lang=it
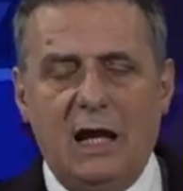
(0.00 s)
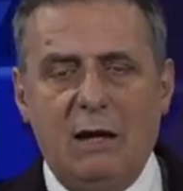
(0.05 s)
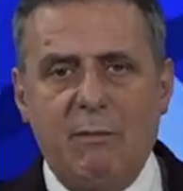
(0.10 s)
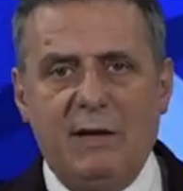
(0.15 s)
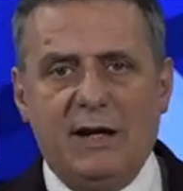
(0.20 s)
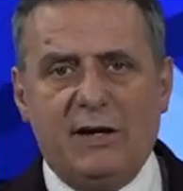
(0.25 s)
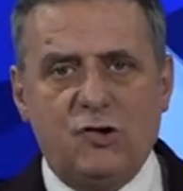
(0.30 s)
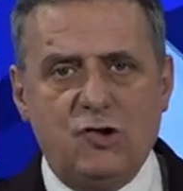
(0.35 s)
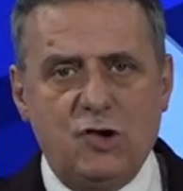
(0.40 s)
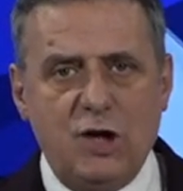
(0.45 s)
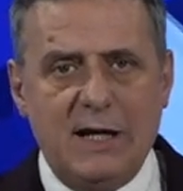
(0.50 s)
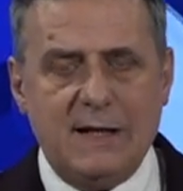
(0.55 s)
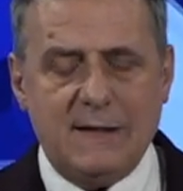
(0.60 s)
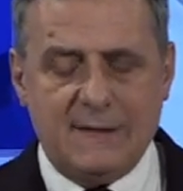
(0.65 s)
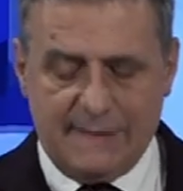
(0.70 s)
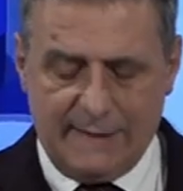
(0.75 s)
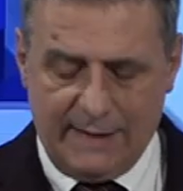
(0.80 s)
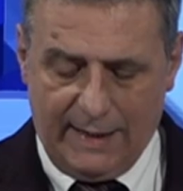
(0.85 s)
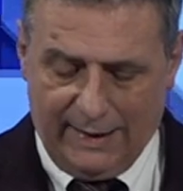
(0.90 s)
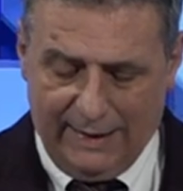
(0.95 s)

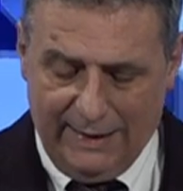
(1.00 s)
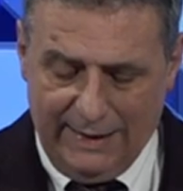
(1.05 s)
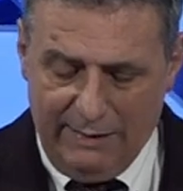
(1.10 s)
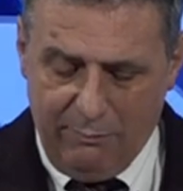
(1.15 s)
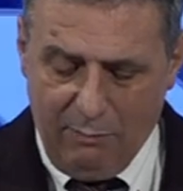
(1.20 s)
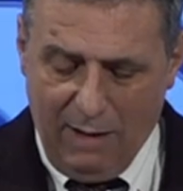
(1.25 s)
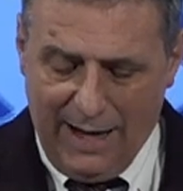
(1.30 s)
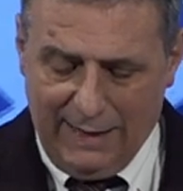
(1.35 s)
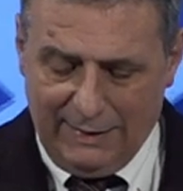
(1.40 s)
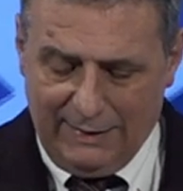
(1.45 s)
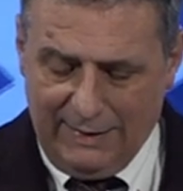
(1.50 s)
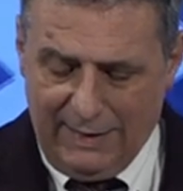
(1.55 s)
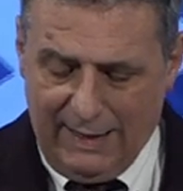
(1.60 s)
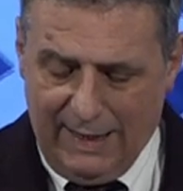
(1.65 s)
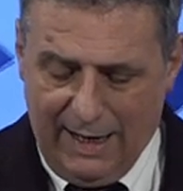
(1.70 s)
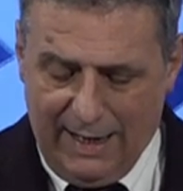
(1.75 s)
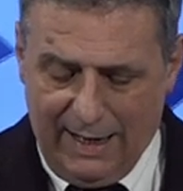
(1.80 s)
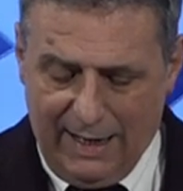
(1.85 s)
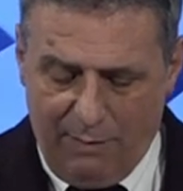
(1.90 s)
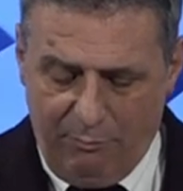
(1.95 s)
emergenza
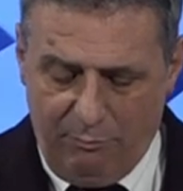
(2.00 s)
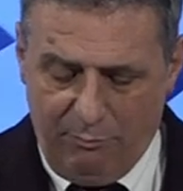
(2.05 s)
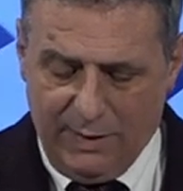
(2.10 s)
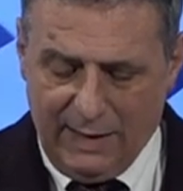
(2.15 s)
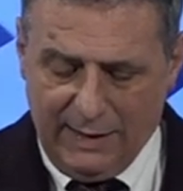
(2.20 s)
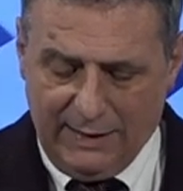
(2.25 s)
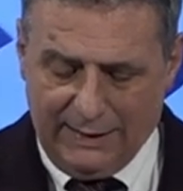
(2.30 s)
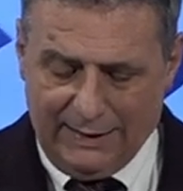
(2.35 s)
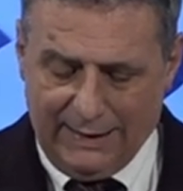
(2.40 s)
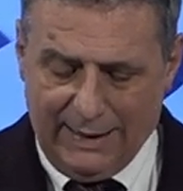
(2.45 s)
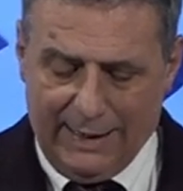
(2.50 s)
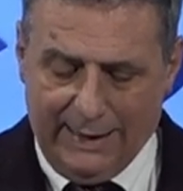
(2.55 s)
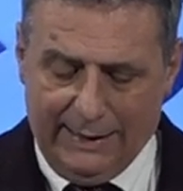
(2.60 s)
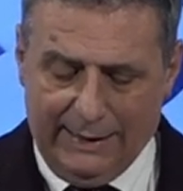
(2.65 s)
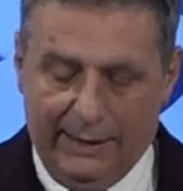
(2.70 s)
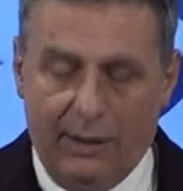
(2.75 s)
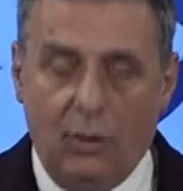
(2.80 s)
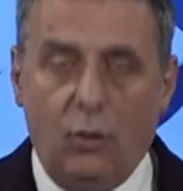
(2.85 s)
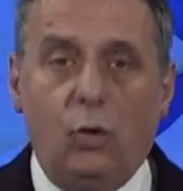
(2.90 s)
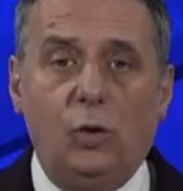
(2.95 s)
climatica e ambientale